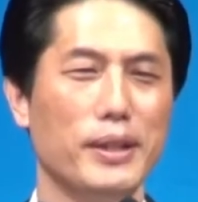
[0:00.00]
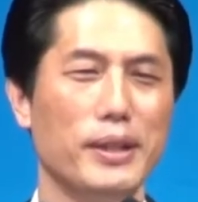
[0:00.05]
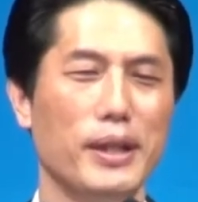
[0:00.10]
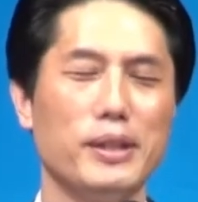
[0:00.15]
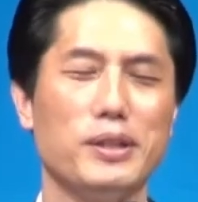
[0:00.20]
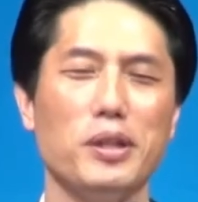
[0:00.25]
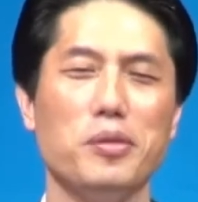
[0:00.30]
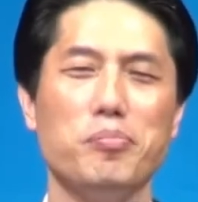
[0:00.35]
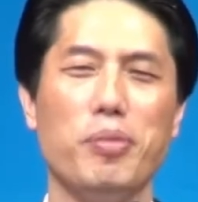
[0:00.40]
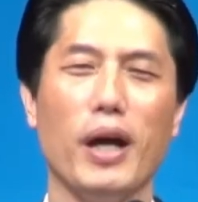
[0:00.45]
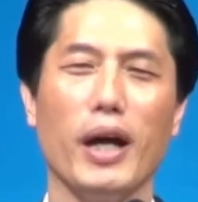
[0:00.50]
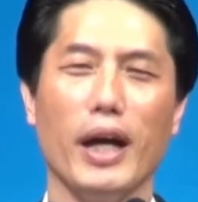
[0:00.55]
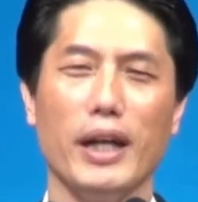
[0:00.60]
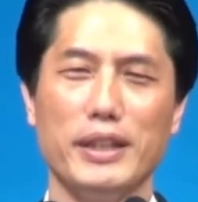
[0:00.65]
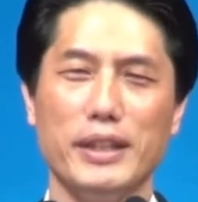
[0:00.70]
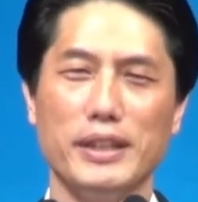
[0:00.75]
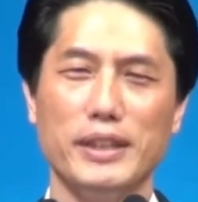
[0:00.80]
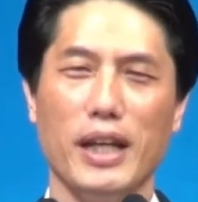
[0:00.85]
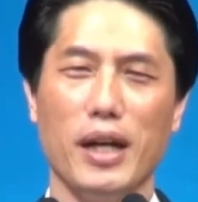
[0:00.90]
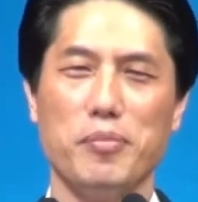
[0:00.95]
어떤 파가
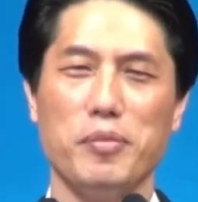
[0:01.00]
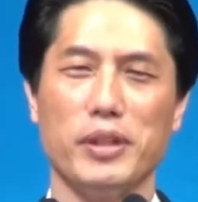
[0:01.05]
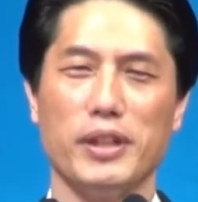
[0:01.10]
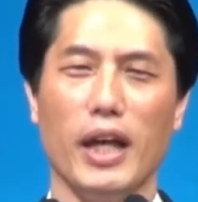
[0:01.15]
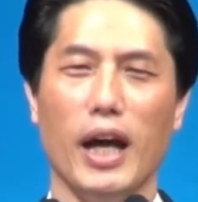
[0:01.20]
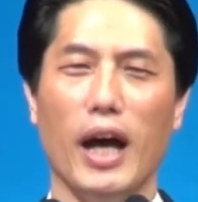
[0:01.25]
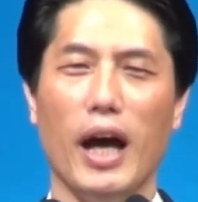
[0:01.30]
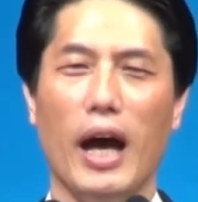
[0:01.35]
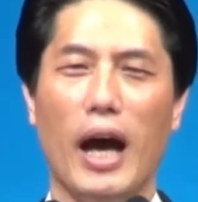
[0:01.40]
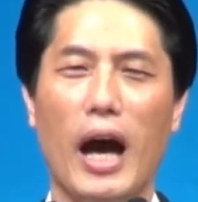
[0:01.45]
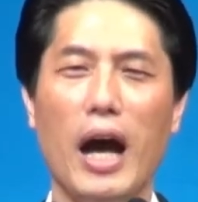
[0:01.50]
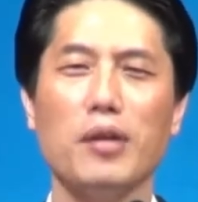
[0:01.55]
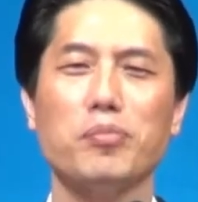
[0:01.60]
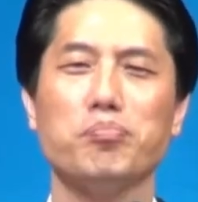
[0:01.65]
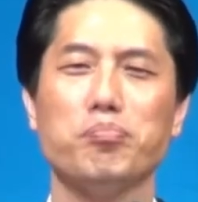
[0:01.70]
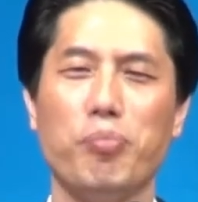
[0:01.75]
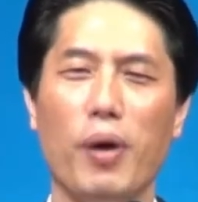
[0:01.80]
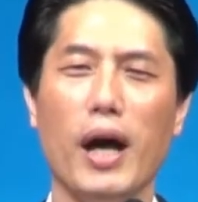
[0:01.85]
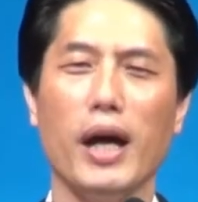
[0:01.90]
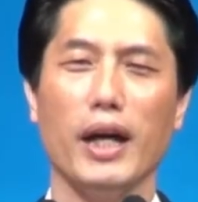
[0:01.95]
있느냐 하면
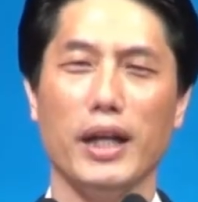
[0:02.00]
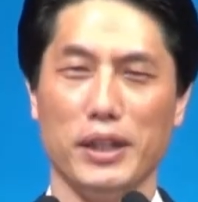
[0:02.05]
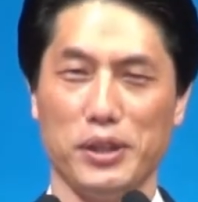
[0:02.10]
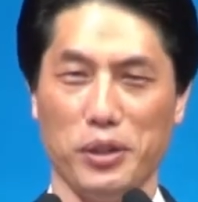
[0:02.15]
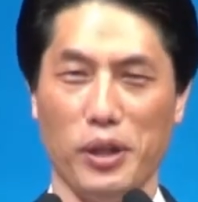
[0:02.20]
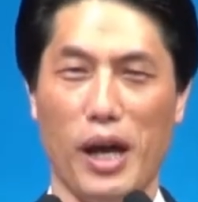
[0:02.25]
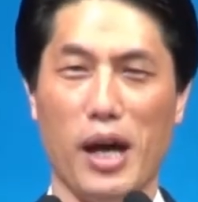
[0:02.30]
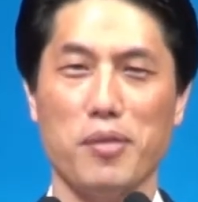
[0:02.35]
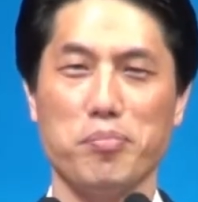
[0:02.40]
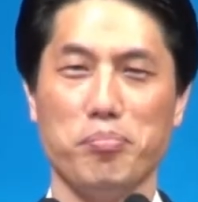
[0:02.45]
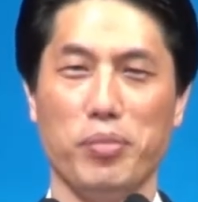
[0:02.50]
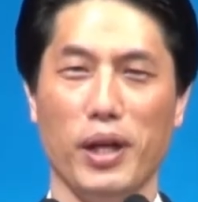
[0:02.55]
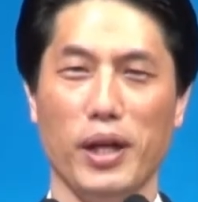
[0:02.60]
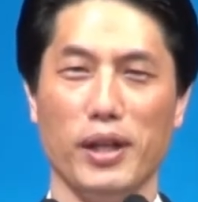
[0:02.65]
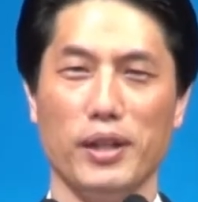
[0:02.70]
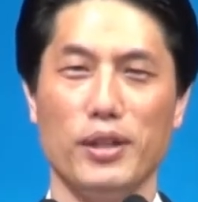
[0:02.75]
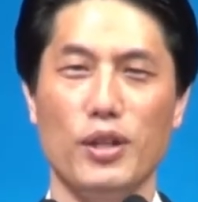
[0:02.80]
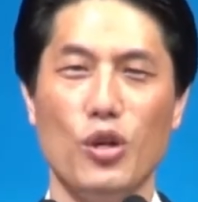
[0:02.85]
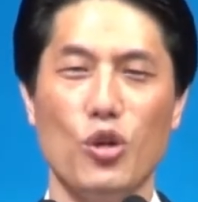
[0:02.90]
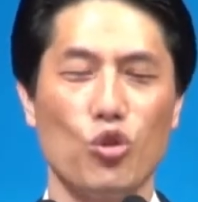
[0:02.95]
학파가 있어요, 학파.